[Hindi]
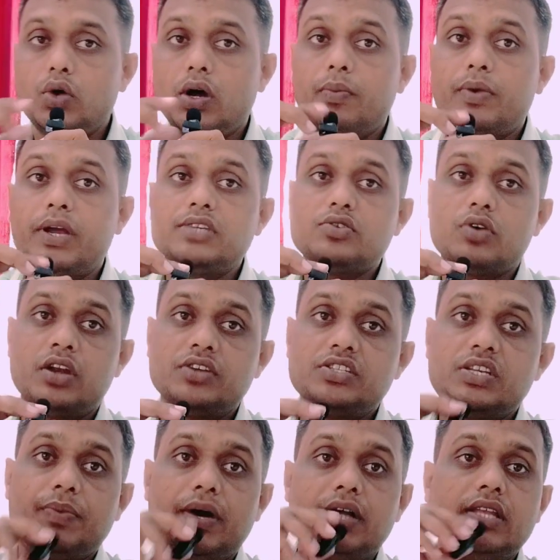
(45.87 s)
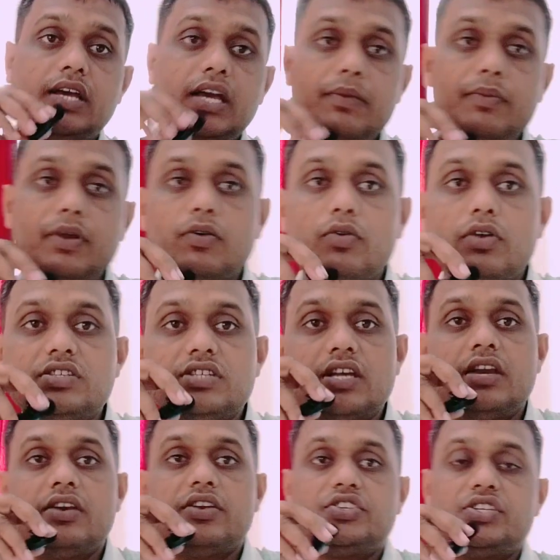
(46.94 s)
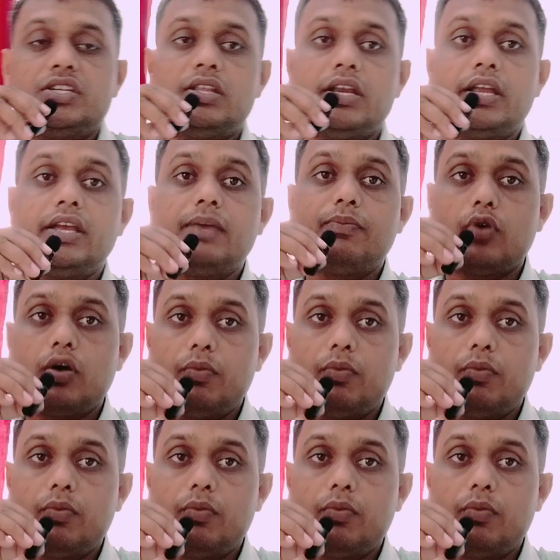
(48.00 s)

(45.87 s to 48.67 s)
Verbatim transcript: तो आपका स्कॉलरशिप आता है बिल्कुल इसके लिए निश्चिंत रहिए